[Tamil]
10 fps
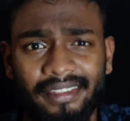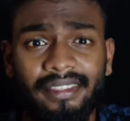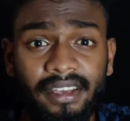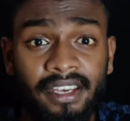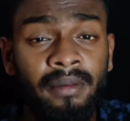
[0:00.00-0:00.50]

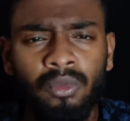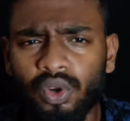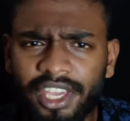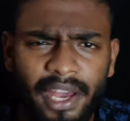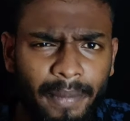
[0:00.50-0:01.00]
இதுக்கு
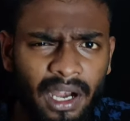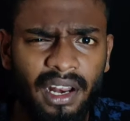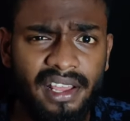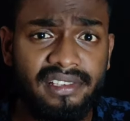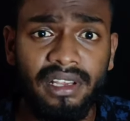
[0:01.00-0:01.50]
முக்கியமான
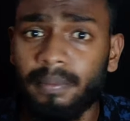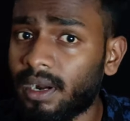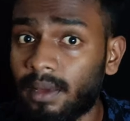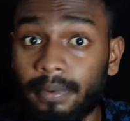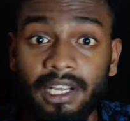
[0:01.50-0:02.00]
ரீசன்
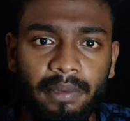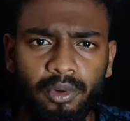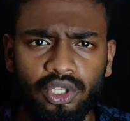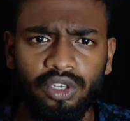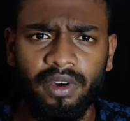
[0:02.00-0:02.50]
பல பேரை
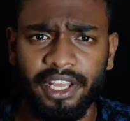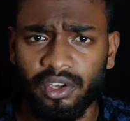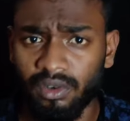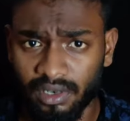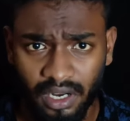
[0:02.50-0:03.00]
பொறுத்த
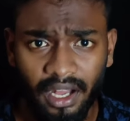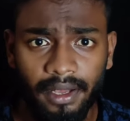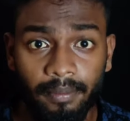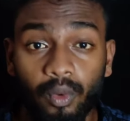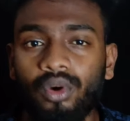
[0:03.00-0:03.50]
வரைக்கும் ட்ரக்
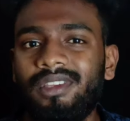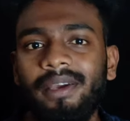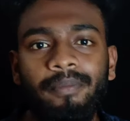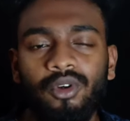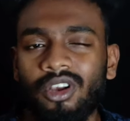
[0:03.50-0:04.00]

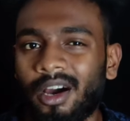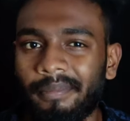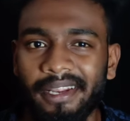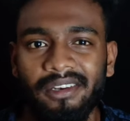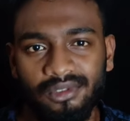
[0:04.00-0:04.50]
போதைப் பொருள்
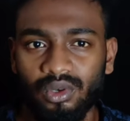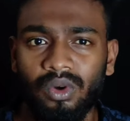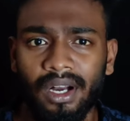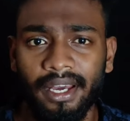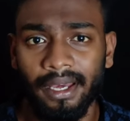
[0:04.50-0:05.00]
அப்படின்னு
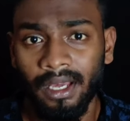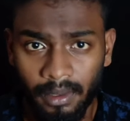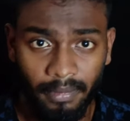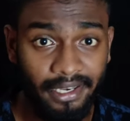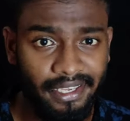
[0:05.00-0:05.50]
சொல்லுவாங்க
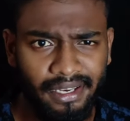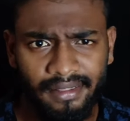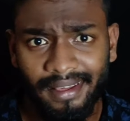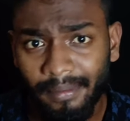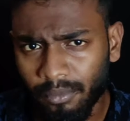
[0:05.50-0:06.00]
பட்
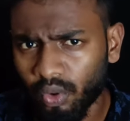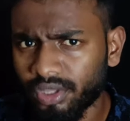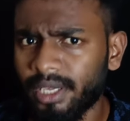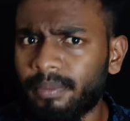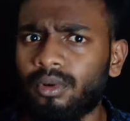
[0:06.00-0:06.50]
என்னதான்
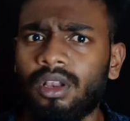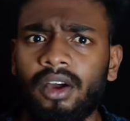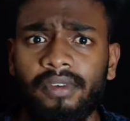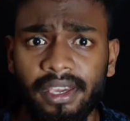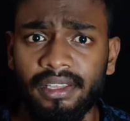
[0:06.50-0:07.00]
போதைப்
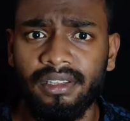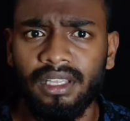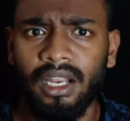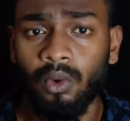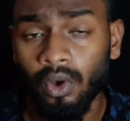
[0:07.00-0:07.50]
பொருளாகவே
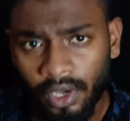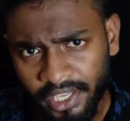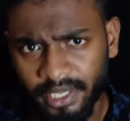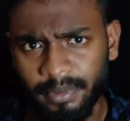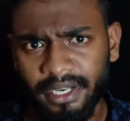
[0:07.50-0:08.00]
இருந்தாலும்
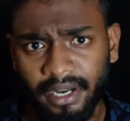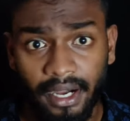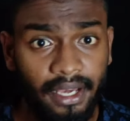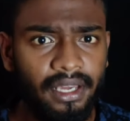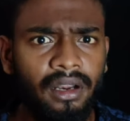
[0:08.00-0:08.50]
இப்படி
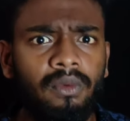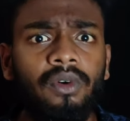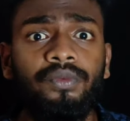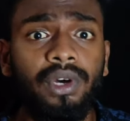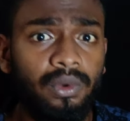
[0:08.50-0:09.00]
நடக்கிற
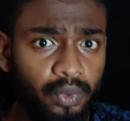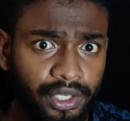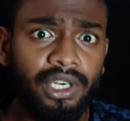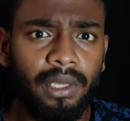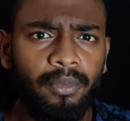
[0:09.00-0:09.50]
ஒவ்வொரு
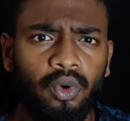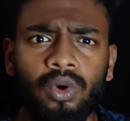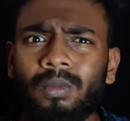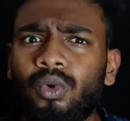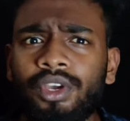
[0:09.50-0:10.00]

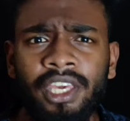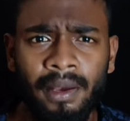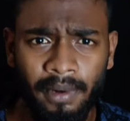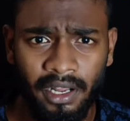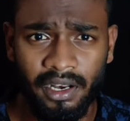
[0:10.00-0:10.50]
உயிரிழப்புக்கும்
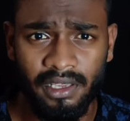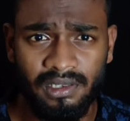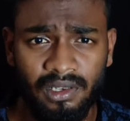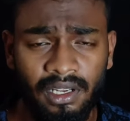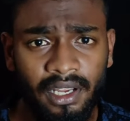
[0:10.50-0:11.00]
முக்கியமான
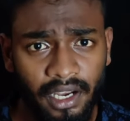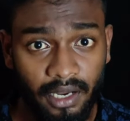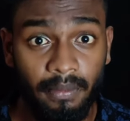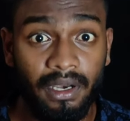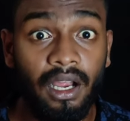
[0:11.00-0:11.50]
ரீசன்
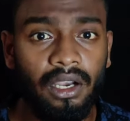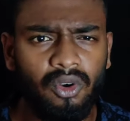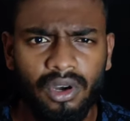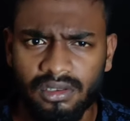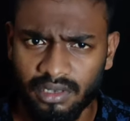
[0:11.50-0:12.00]
நம்ம
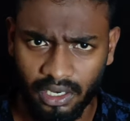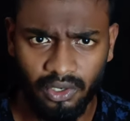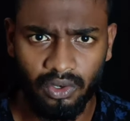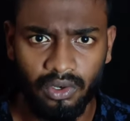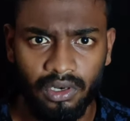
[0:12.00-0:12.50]
நாட்டோட
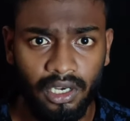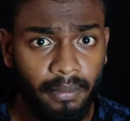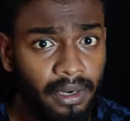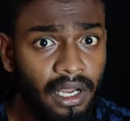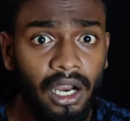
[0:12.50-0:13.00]
சட்டம்
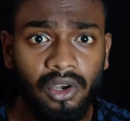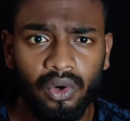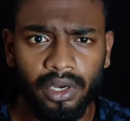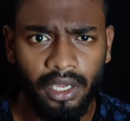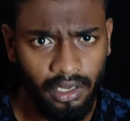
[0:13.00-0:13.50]
நம்ம
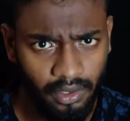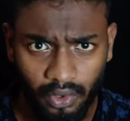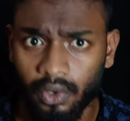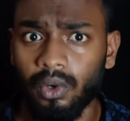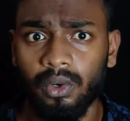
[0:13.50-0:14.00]
நாட்டோட
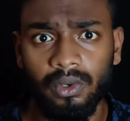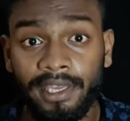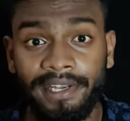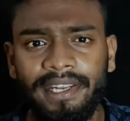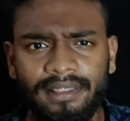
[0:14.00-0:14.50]
லோ
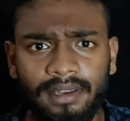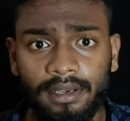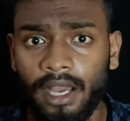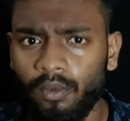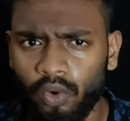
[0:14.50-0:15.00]
கிட்டத்தட்ட
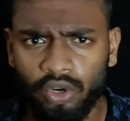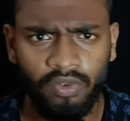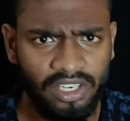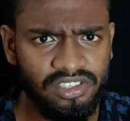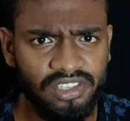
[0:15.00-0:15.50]
ஒரு
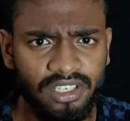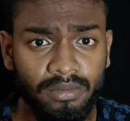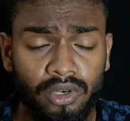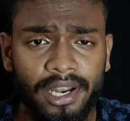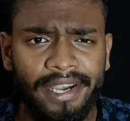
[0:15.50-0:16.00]
வருஷத்துக்கு
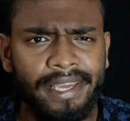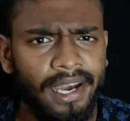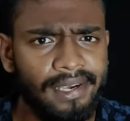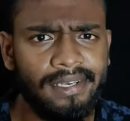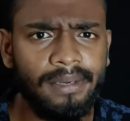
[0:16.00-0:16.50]
முன்னாடி
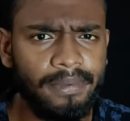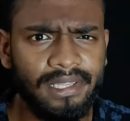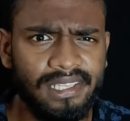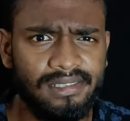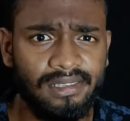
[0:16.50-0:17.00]
ஹட்டன்
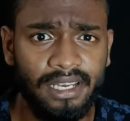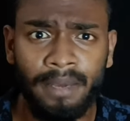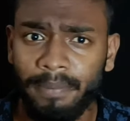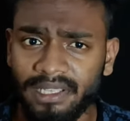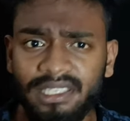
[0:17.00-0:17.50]
பிரதேசத்தில்
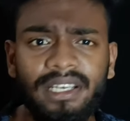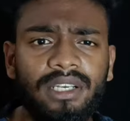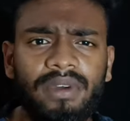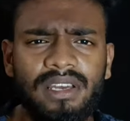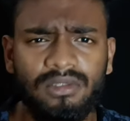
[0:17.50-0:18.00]
பதினெட்டு
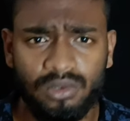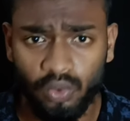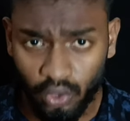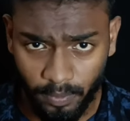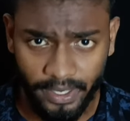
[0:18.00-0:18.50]
வயது
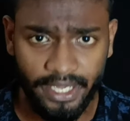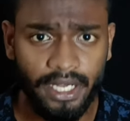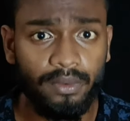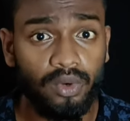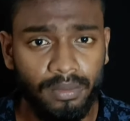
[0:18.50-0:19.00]
ஸ்கூல்
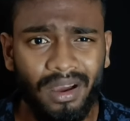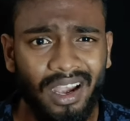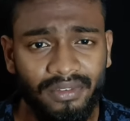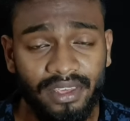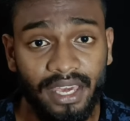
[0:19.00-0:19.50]
படிக்கிற ஒரு
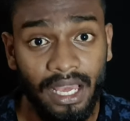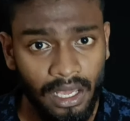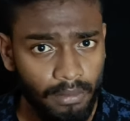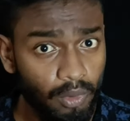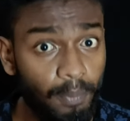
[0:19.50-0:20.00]
மாணவியை
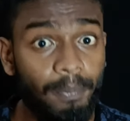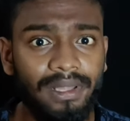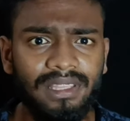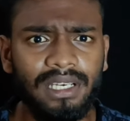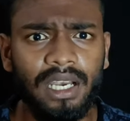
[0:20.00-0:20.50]

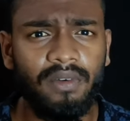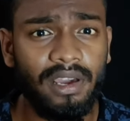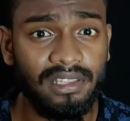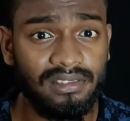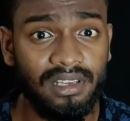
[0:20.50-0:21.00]
முப்பத்தி நாலு
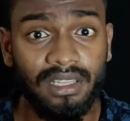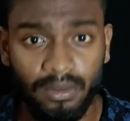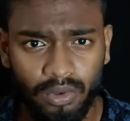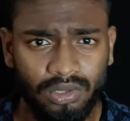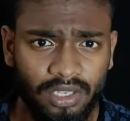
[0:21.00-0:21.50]
வயது சேர்ந்த
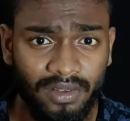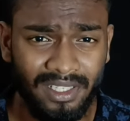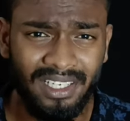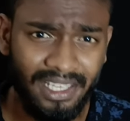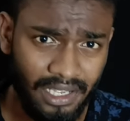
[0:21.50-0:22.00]
ஒருத்த
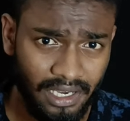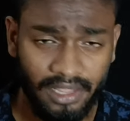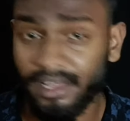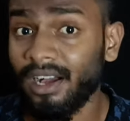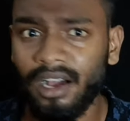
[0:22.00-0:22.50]
வந்து நீ
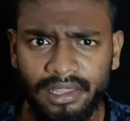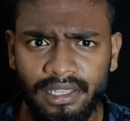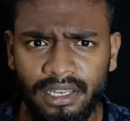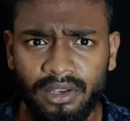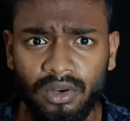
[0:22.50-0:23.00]
என்னதான்
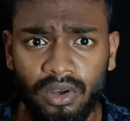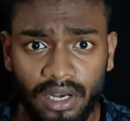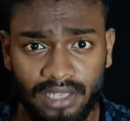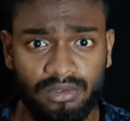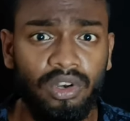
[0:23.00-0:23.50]
காதலிக்கணும்
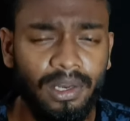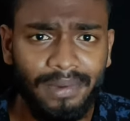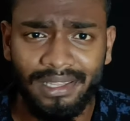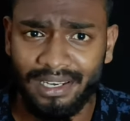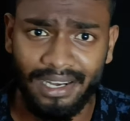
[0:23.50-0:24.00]
நான் சொல்ற
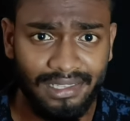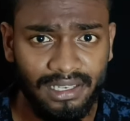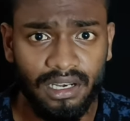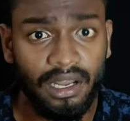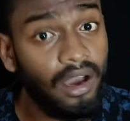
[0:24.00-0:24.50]
மாதிரி
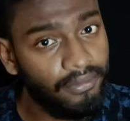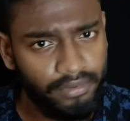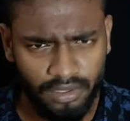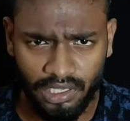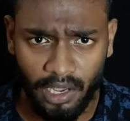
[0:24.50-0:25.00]
நடந்துக்கலனா
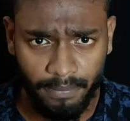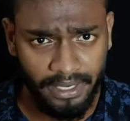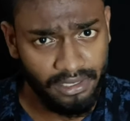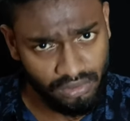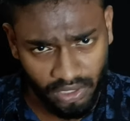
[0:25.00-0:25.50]
அவ்வளோதான்
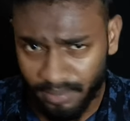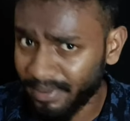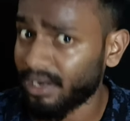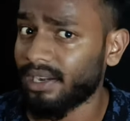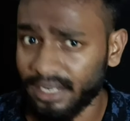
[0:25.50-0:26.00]
அப்படின்னு சொல்லி
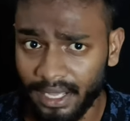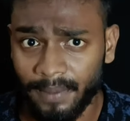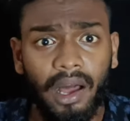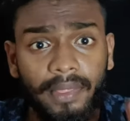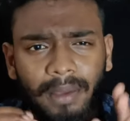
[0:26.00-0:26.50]
மிரட்ட
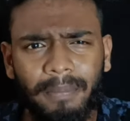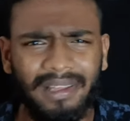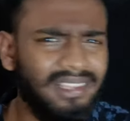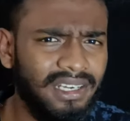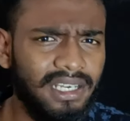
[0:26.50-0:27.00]
அந்த
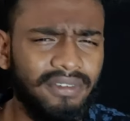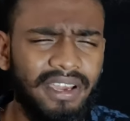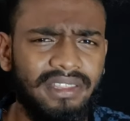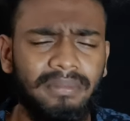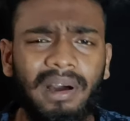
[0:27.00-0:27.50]
பதினெட்டு
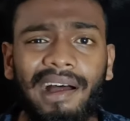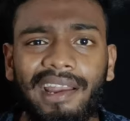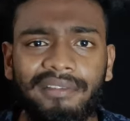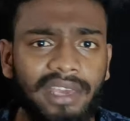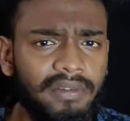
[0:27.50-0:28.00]
வயது
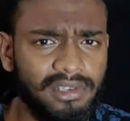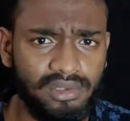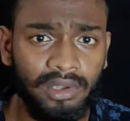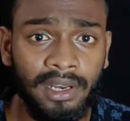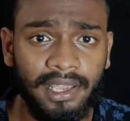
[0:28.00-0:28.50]
மாணவி அவன்
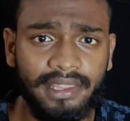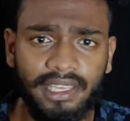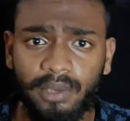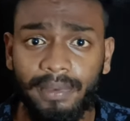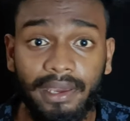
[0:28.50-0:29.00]
சொல்ற
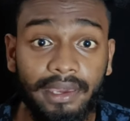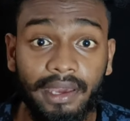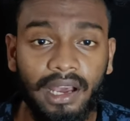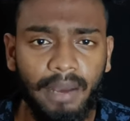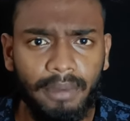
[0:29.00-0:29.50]
எதையுமே
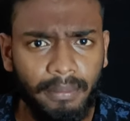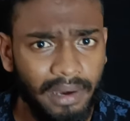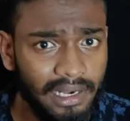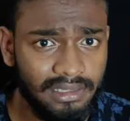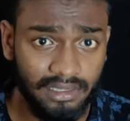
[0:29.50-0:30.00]
கேட்காம
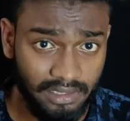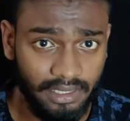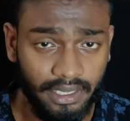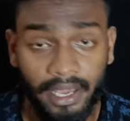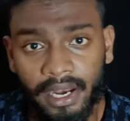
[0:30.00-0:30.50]

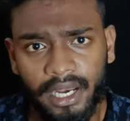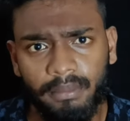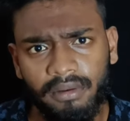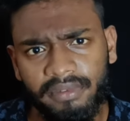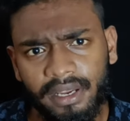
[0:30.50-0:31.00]
மறுத்ததுக்கு
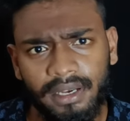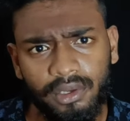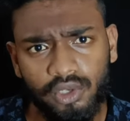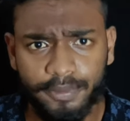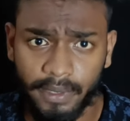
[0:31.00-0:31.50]
நம்ம வீட்டில்
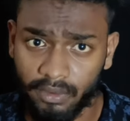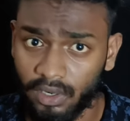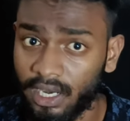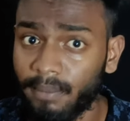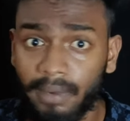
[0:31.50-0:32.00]
யூஸ்
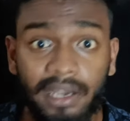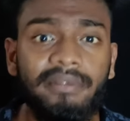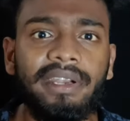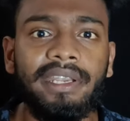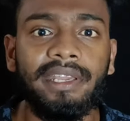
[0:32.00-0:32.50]
பண்ணுவோம்ல
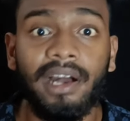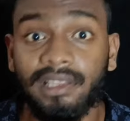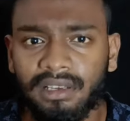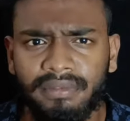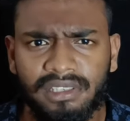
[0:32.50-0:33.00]
மண்வெட்டி
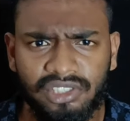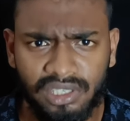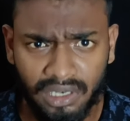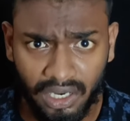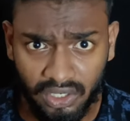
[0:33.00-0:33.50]
அதை வச்சு
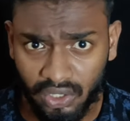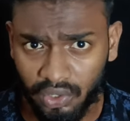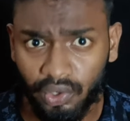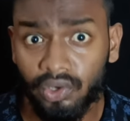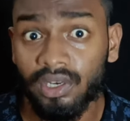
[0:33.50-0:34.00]
நடு
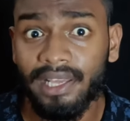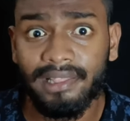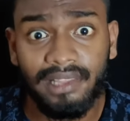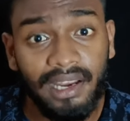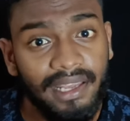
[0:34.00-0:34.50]
ரோட்டுலே
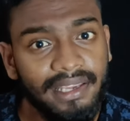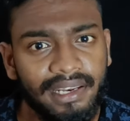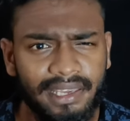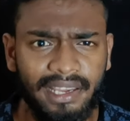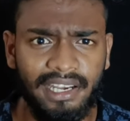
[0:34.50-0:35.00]

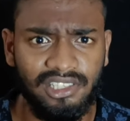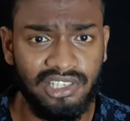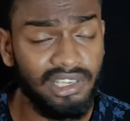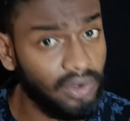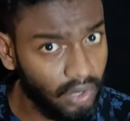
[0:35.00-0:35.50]
தலையிலேயே
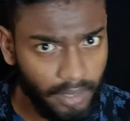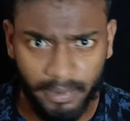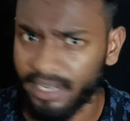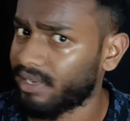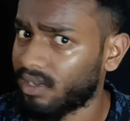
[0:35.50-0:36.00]
அடிச்சு கொலை
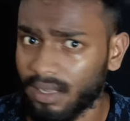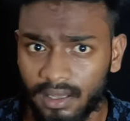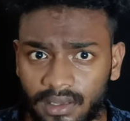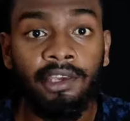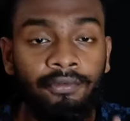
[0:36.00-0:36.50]
பண்ணியிருக்கான்
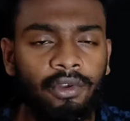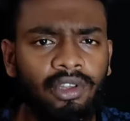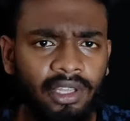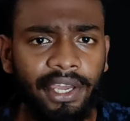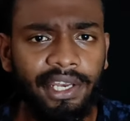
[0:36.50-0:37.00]
இவ்வளோ
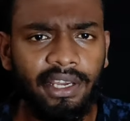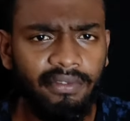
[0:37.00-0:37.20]
தைரியம்